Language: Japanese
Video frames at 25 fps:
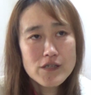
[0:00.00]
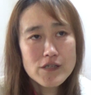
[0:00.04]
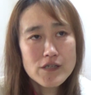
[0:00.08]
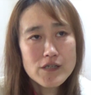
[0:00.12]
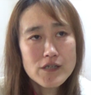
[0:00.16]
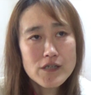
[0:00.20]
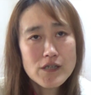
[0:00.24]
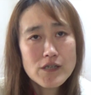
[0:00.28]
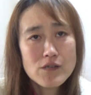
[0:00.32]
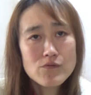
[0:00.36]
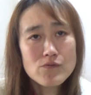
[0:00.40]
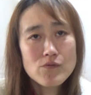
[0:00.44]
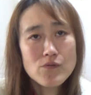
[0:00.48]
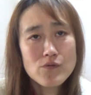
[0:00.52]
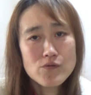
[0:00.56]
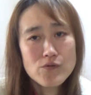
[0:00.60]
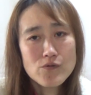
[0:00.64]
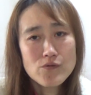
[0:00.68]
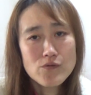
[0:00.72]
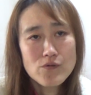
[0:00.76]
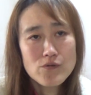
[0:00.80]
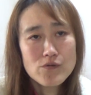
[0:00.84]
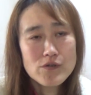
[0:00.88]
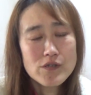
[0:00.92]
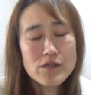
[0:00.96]
生きるこ
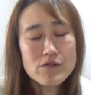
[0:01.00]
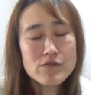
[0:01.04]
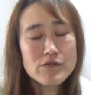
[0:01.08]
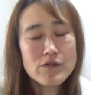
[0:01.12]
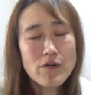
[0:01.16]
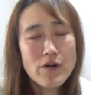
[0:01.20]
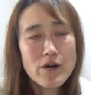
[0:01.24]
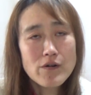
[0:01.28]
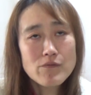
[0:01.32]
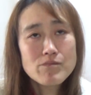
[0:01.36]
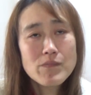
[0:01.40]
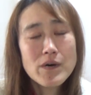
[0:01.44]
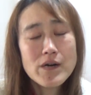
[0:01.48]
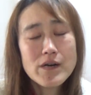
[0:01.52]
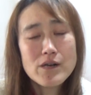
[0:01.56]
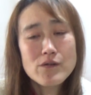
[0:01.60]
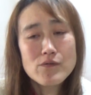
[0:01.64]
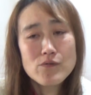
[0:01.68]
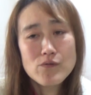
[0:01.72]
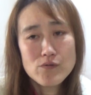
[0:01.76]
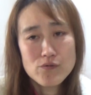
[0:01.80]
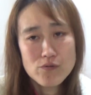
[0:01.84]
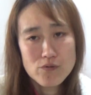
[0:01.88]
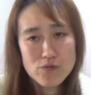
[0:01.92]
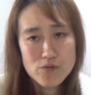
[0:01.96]
とと生きるじゃあ生まれ
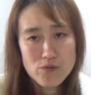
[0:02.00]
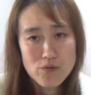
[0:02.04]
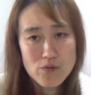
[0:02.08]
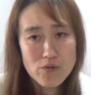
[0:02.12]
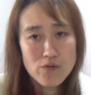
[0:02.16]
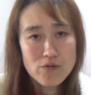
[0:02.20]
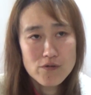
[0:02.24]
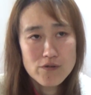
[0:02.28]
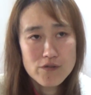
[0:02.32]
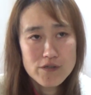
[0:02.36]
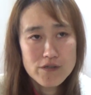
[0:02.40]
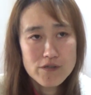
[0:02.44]
ることと